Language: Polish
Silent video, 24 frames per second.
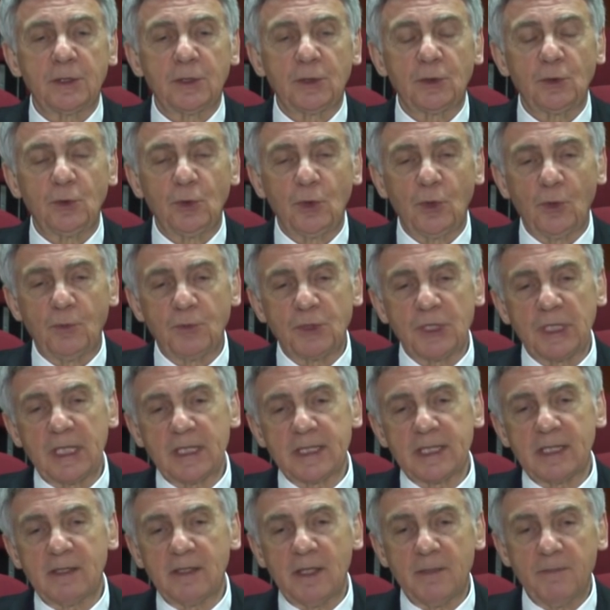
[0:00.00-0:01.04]
którą
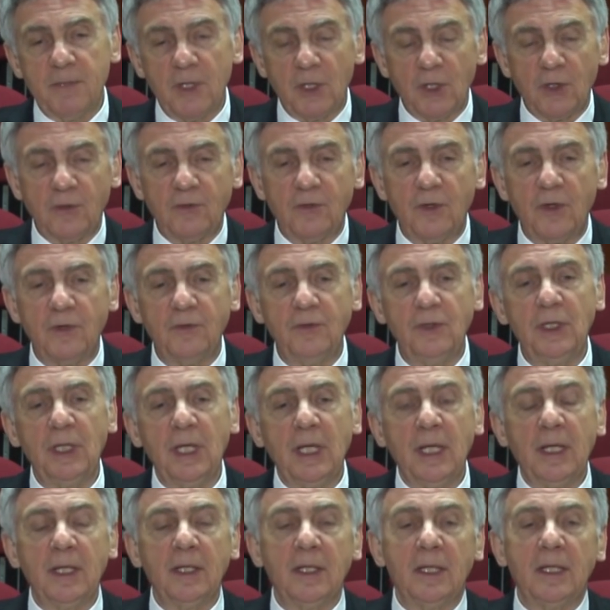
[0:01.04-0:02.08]
przekazała Berowowi
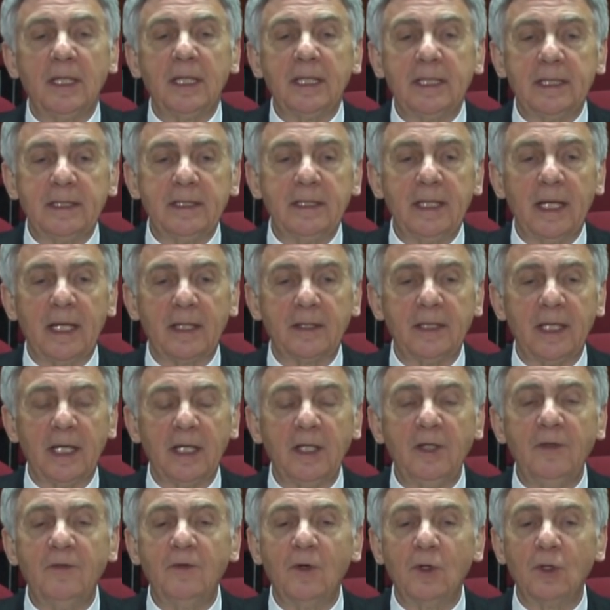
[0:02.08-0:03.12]
legendarna
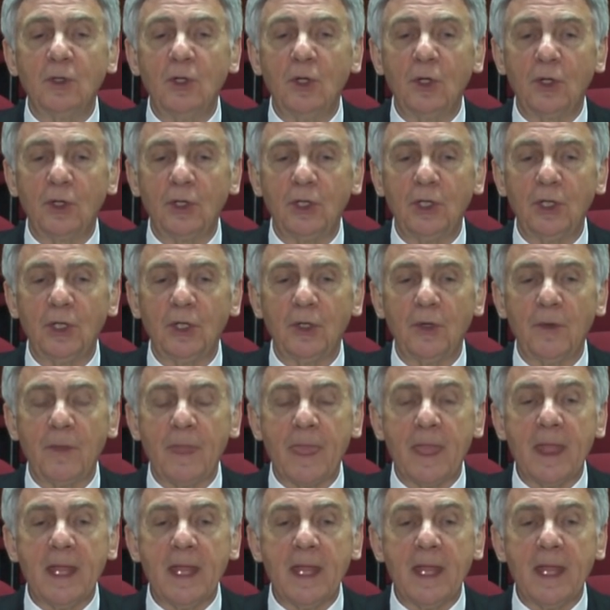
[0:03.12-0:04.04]
Yvonne Loriot.